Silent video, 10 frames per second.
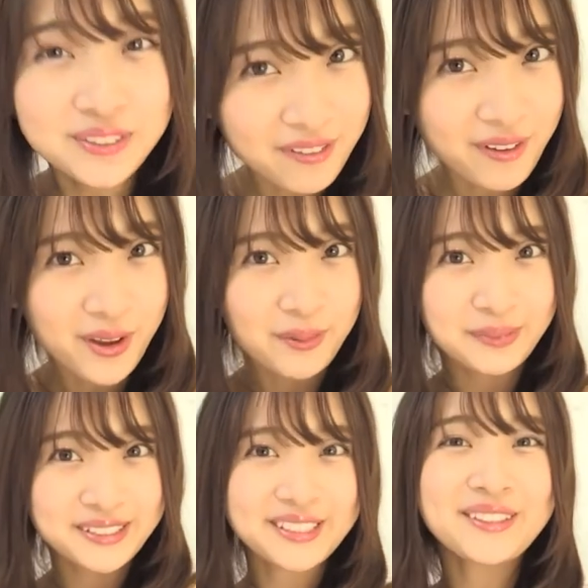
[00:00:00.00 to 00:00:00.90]
の
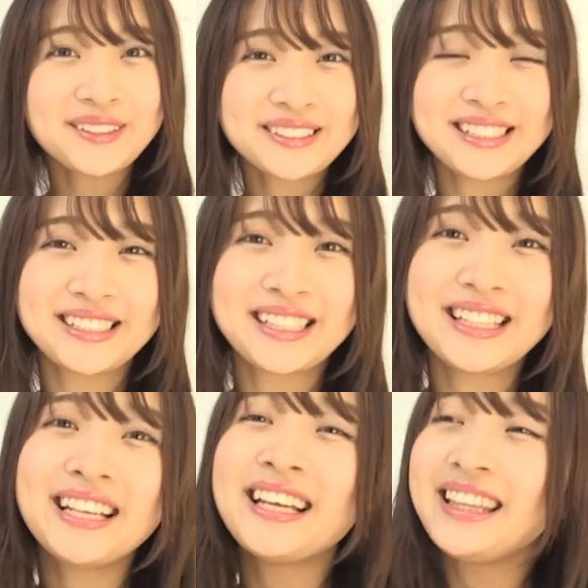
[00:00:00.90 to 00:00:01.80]
水着を着させてい
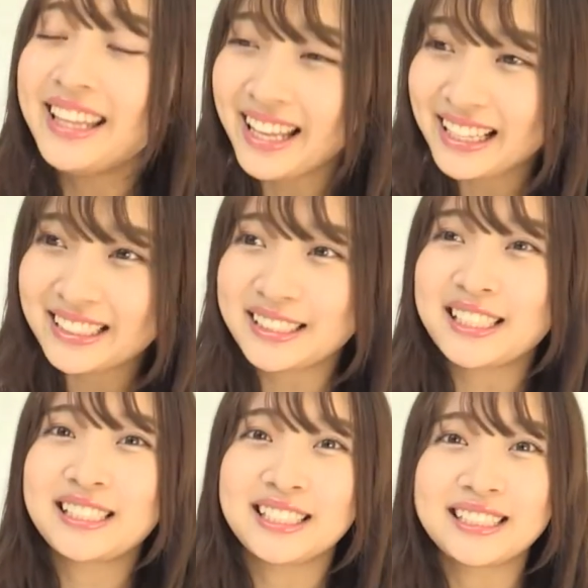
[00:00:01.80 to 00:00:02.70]
ただいて撮
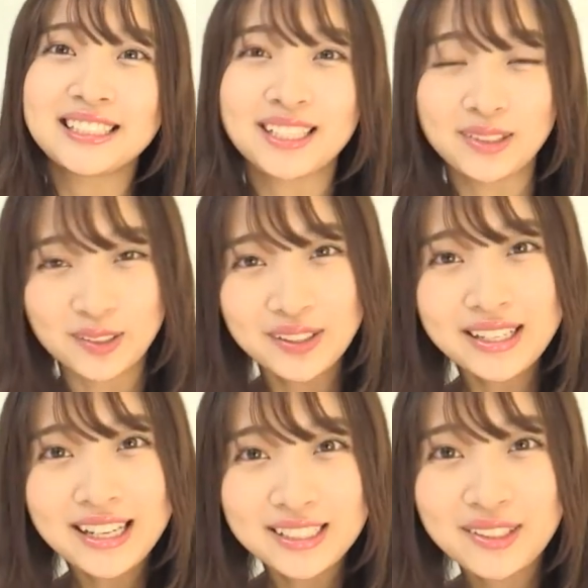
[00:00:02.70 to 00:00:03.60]
影したんですけど
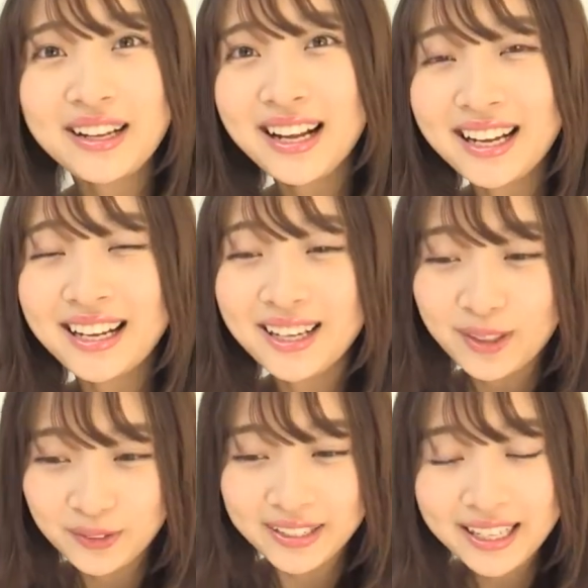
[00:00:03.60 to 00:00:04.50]
それが
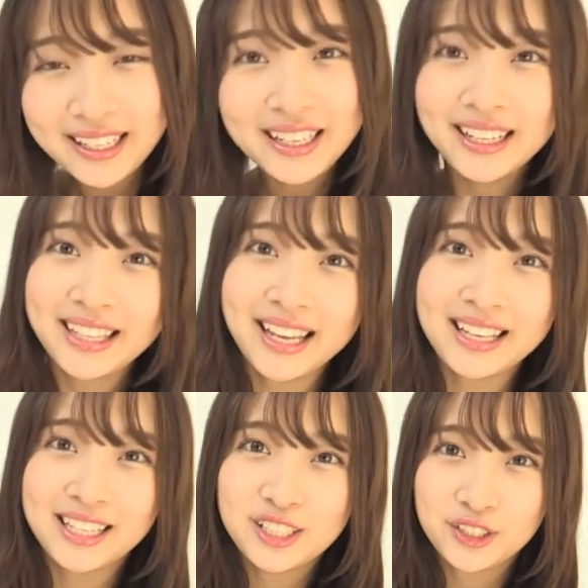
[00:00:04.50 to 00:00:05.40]
こうなかなかない
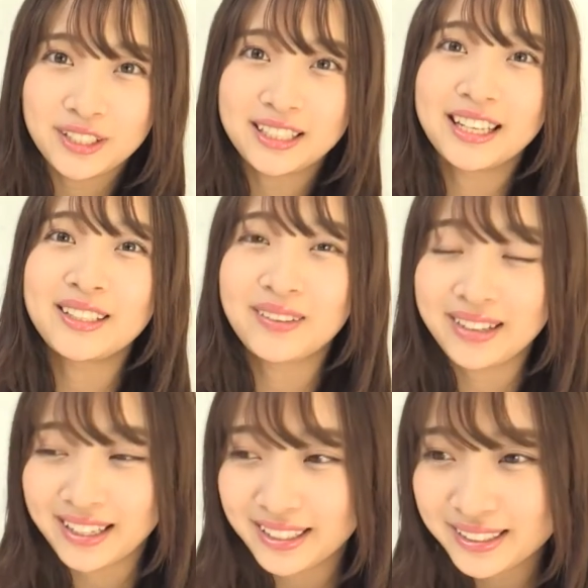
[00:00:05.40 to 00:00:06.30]
衣装だったりと
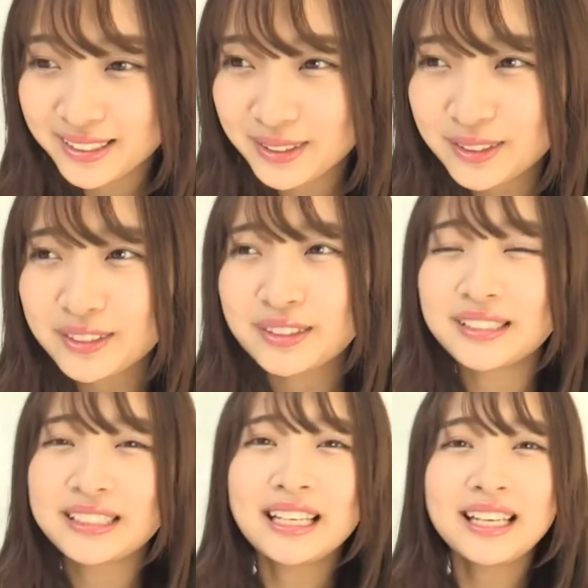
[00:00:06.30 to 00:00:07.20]
かすごく
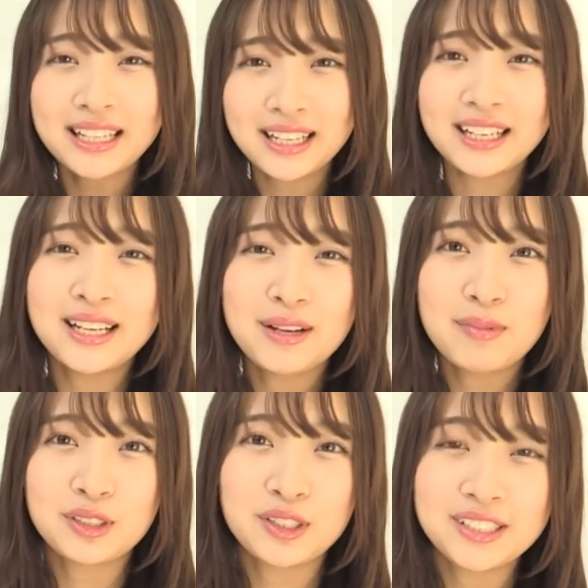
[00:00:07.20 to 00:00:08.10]
素敵な
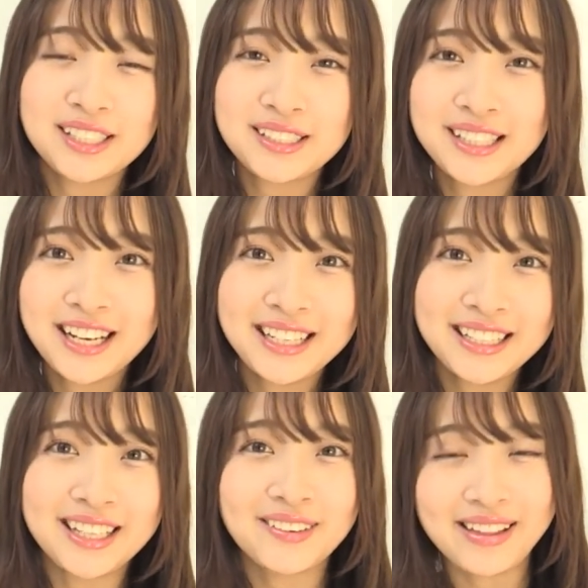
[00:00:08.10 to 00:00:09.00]
場所で撮影がで
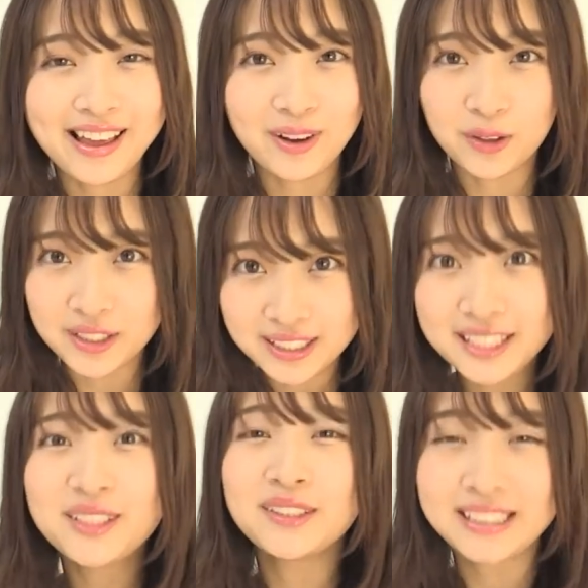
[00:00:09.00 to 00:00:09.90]
きたのでお気に入
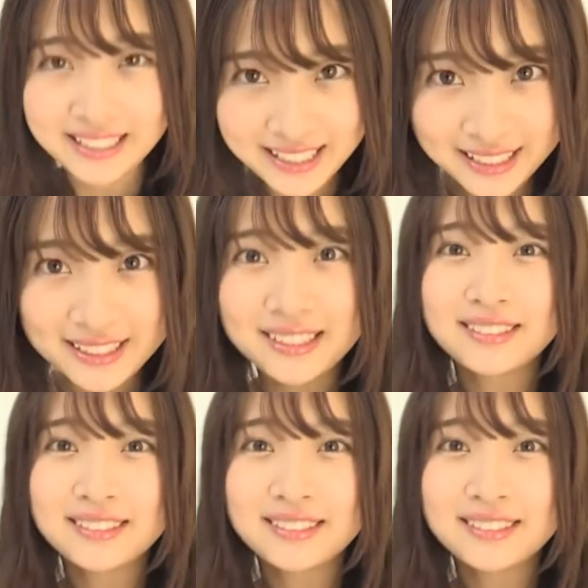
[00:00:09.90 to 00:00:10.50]
りのシーンです